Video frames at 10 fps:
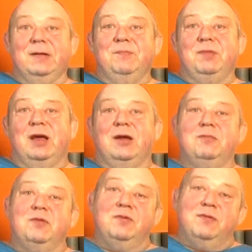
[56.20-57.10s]
no on
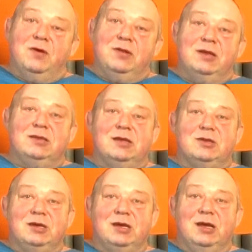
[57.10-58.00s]
mówi, Wojtek,
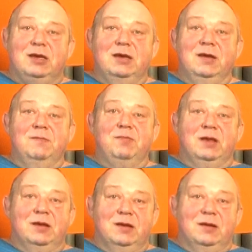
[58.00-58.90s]
zaczekaj,
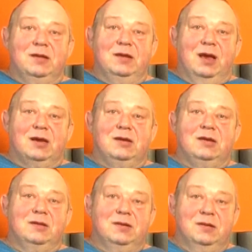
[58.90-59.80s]
y, jak
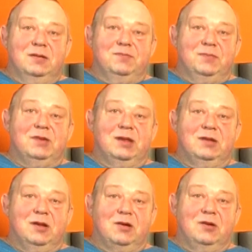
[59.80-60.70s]
y,
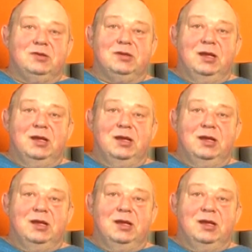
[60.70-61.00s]
dokończę